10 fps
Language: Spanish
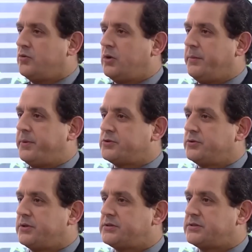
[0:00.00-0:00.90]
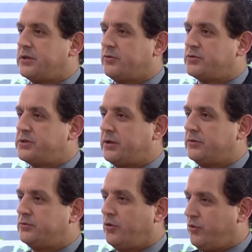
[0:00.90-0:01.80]
no juzgo a las personas hasta conocer
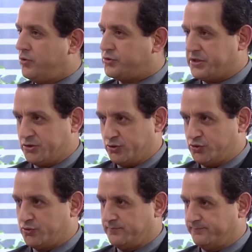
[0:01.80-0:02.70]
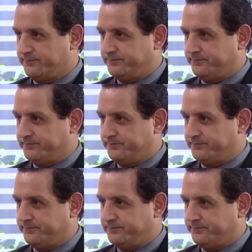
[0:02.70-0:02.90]
todos los hechos.